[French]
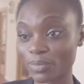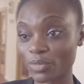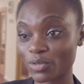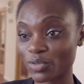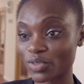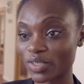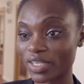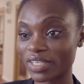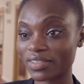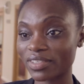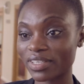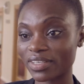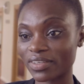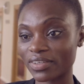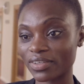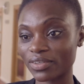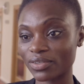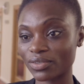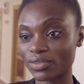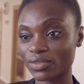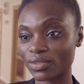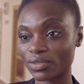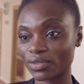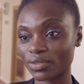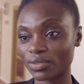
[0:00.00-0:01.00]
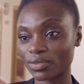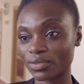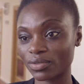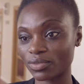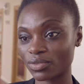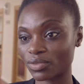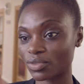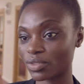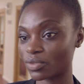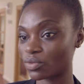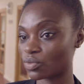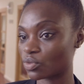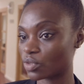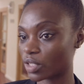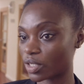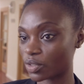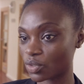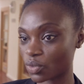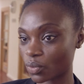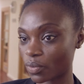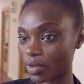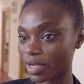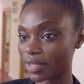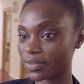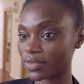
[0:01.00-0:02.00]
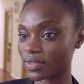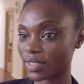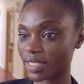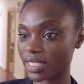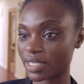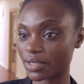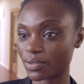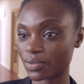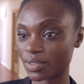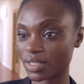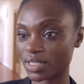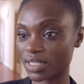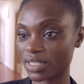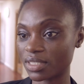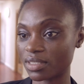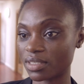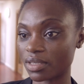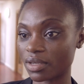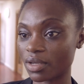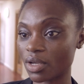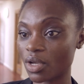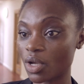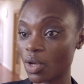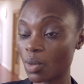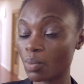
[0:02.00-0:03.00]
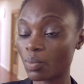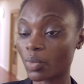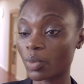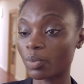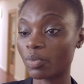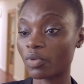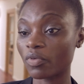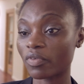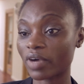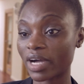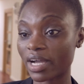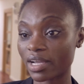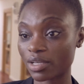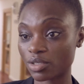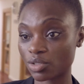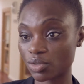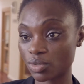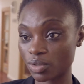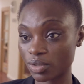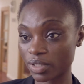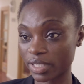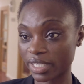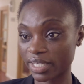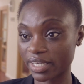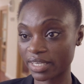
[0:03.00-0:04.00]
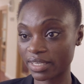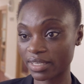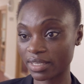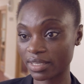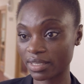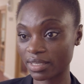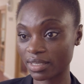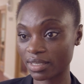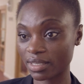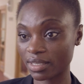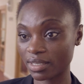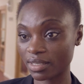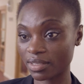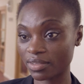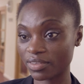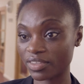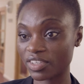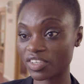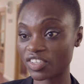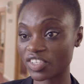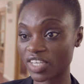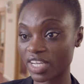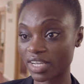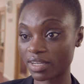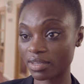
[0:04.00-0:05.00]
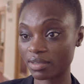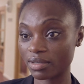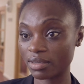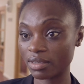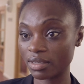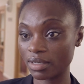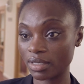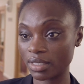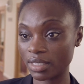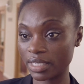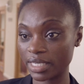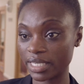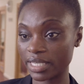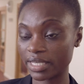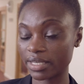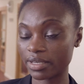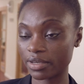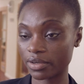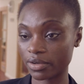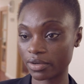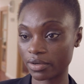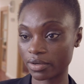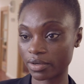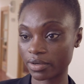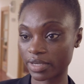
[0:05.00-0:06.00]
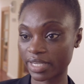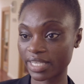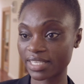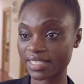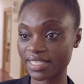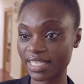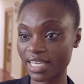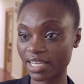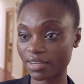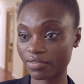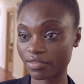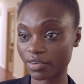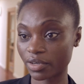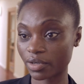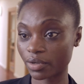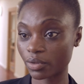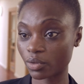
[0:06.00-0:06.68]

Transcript: besoin d'un droit de l'écocide pour pouvoir assurer déjà les euh, réserves